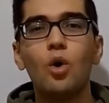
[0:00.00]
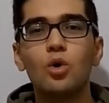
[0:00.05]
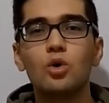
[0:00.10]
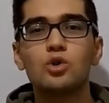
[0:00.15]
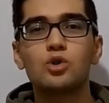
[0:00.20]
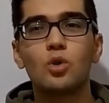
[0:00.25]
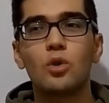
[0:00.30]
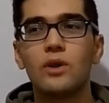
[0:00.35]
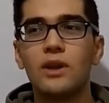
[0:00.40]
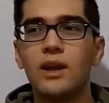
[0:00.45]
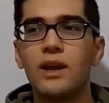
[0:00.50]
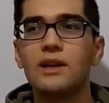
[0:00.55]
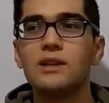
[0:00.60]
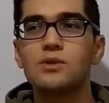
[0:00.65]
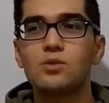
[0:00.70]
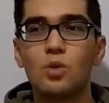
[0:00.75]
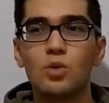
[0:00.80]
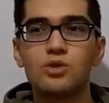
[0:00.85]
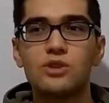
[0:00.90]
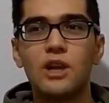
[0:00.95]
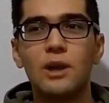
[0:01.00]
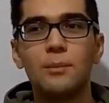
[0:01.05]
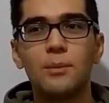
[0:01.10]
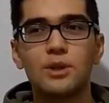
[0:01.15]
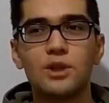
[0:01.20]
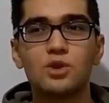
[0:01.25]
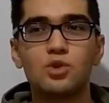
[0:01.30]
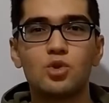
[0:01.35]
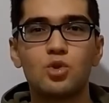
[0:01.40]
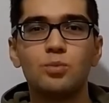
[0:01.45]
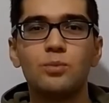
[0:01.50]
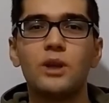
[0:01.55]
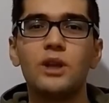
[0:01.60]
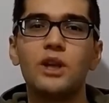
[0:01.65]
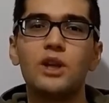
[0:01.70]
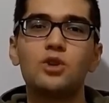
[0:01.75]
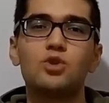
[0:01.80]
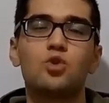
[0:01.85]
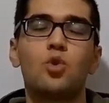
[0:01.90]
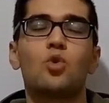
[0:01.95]
söylenen sosyal mesaj
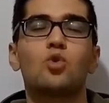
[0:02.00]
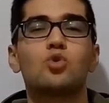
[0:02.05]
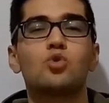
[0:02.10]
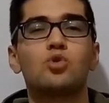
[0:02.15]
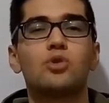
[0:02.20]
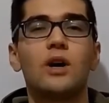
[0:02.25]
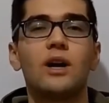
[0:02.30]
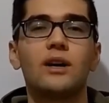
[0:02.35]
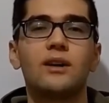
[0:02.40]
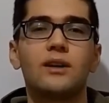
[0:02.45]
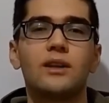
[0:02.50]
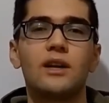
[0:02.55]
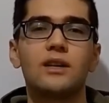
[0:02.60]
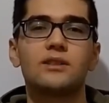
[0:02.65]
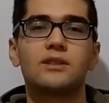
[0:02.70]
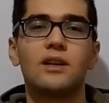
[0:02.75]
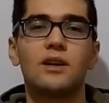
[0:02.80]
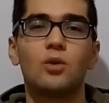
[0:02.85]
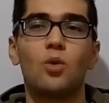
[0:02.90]
cümleleri çok uzundu arkadaşlar.